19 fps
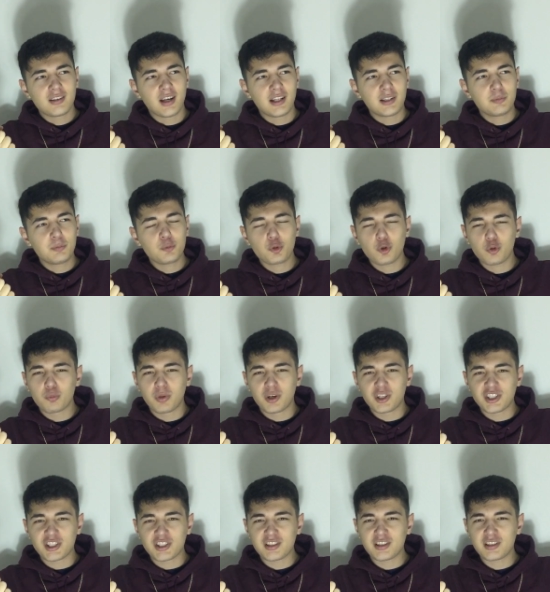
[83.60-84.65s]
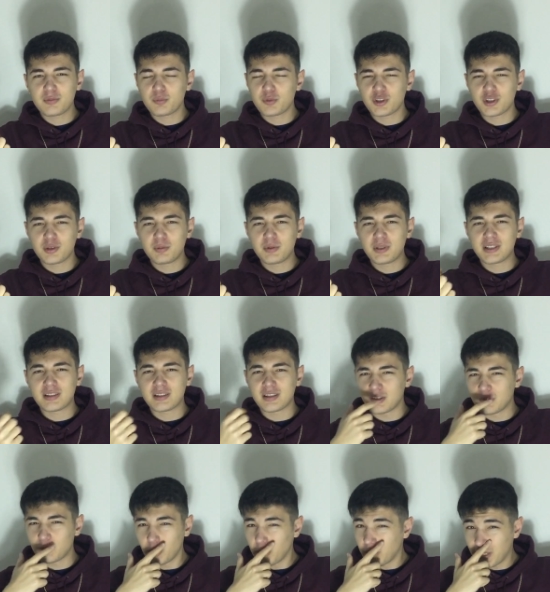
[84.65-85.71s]
kendimi çok başarısızmış gibi
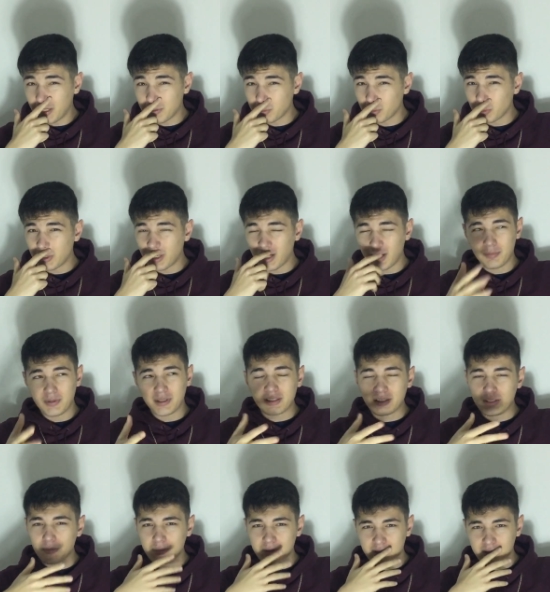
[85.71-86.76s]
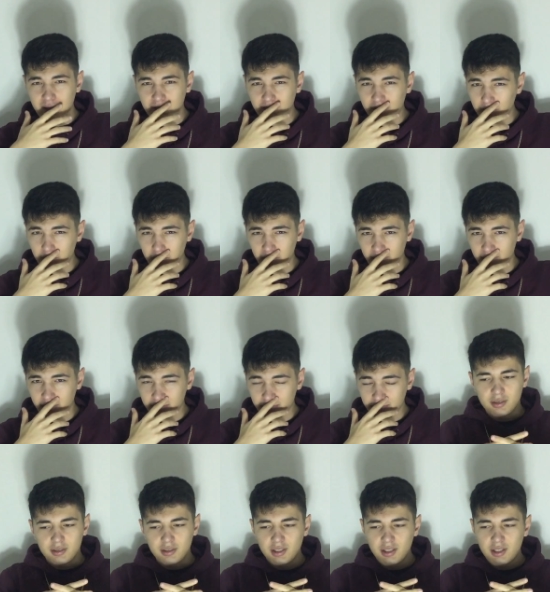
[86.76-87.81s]
hissettiriyor yani bu kaybettiğim insanlar bana.
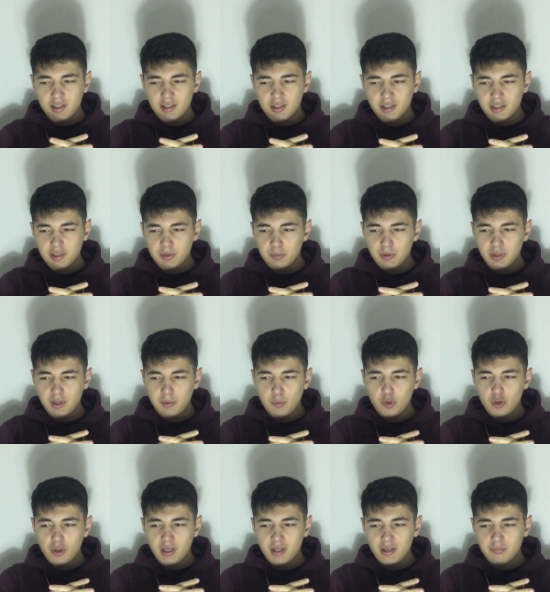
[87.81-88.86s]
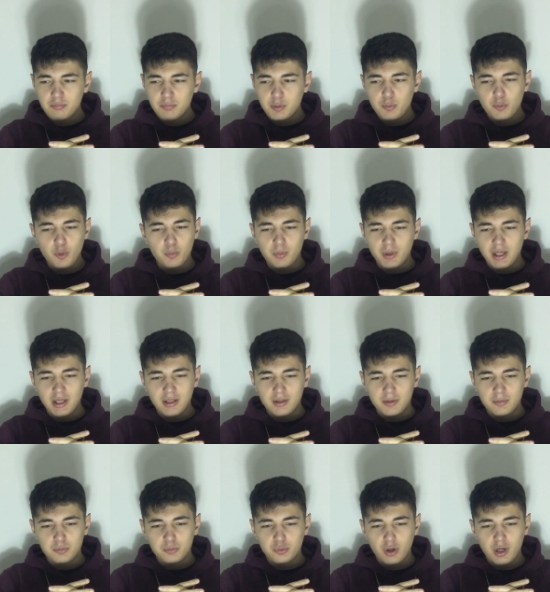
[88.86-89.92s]
Giriş kısmında böyle bilmiyorum
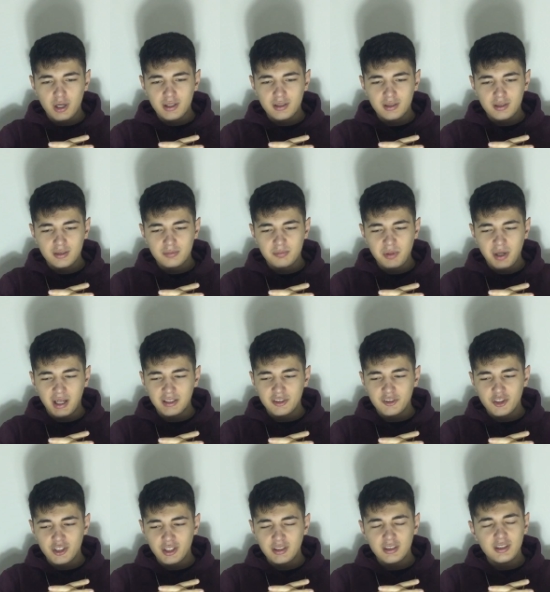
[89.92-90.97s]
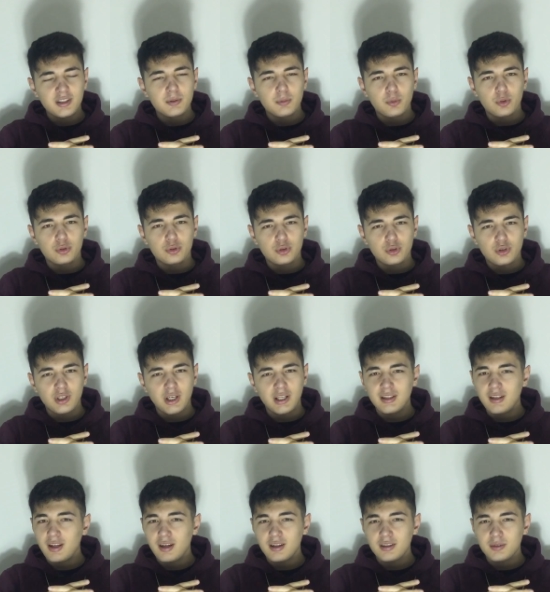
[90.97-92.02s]
yani bu artık bir alışkanlık gibi oldu.
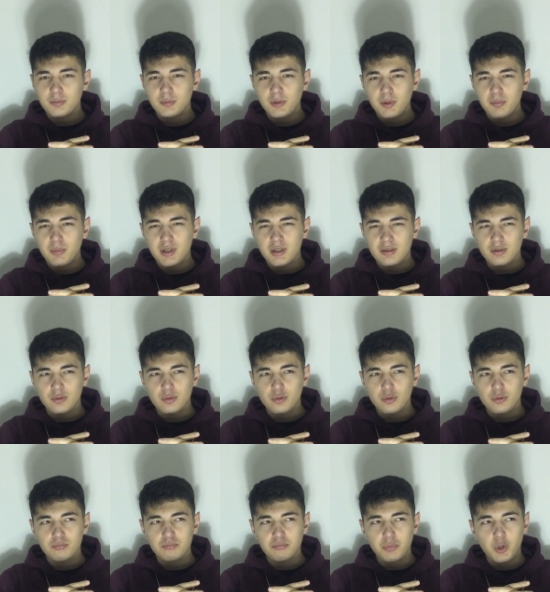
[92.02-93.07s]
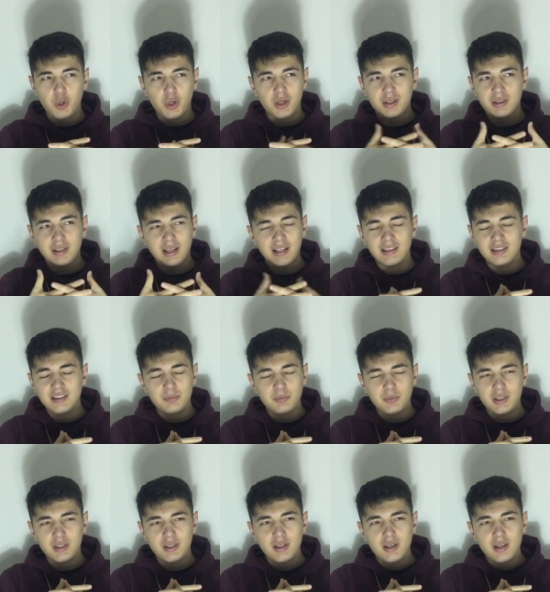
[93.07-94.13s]
Kendi hayatımdan bahsediyorum böyle
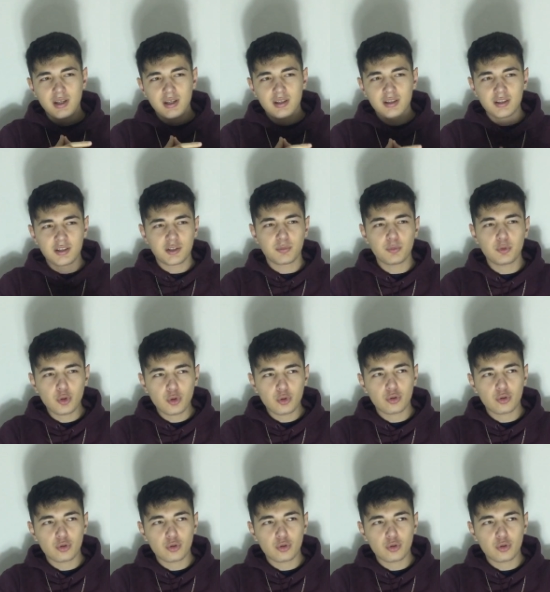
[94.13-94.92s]
kendimi içimi